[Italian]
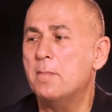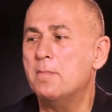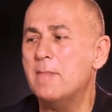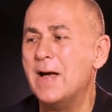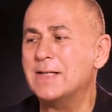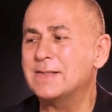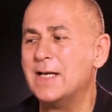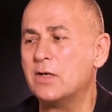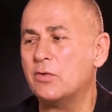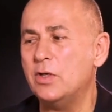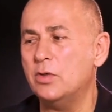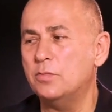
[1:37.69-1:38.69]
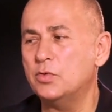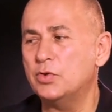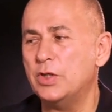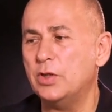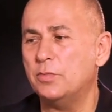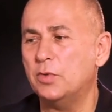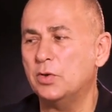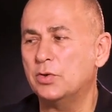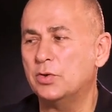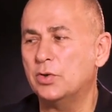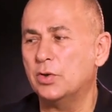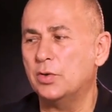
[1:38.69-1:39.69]
ma sai, quello è un museo
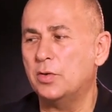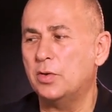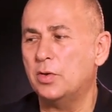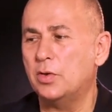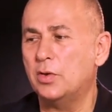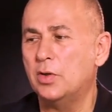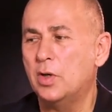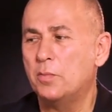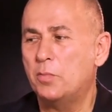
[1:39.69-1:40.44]
molto